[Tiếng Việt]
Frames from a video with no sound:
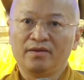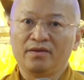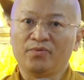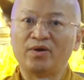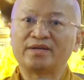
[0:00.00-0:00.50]

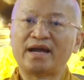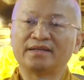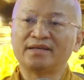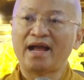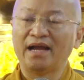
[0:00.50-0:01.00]
ngoài ra
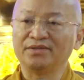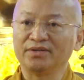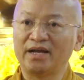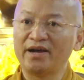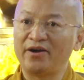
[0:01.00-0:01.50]
thì hải
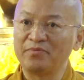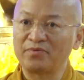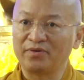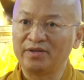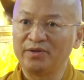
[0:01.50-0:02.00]
thượng lãng ông
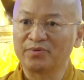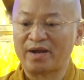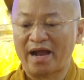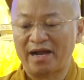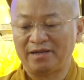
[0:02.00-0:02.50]
còn nêu
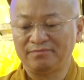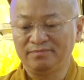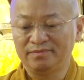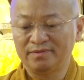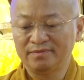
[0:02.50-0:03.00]
ra
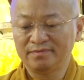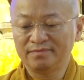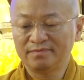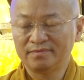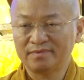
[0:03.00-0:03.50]

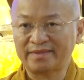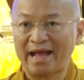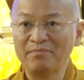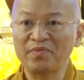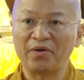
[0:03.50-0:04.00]

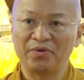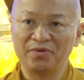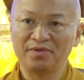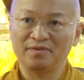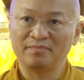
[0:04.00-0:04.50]
tám
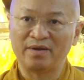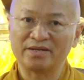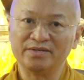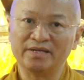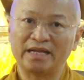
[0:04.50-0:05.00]
đội mà
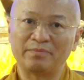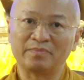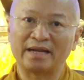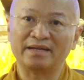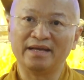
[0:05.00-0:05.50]
người
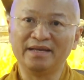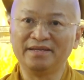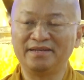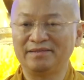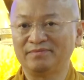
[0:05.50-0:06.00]
làm ngành
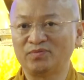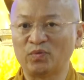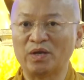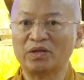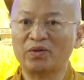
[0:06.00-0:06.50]
y đó
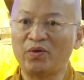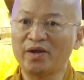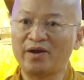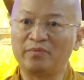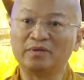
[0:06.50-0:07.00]
tuyệt
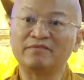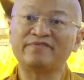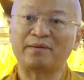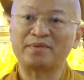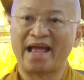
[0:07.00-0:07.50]
đối không nên
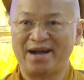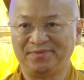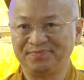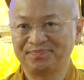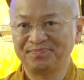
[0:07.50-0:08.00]
phạm
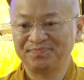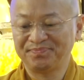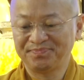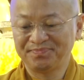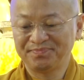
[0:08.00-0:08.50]
vào
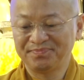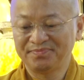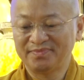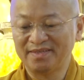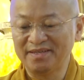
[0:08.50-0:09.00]

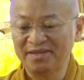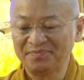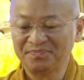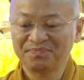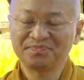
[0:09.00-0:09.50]
thứ nhất
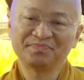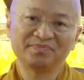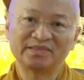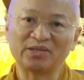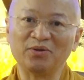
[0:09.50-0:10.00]

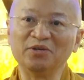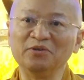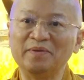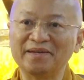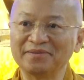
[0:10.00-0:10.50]
tội
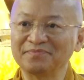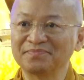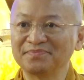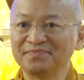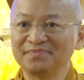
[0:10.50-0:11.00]
lừa biếng
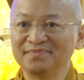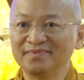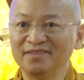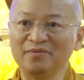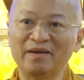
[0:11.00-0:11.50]

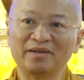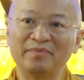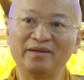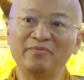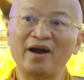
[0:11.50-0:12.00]
lừa biếng
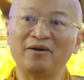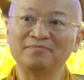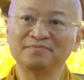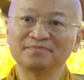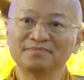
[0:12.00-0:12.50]
mình không có
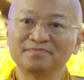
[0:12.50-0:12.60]
học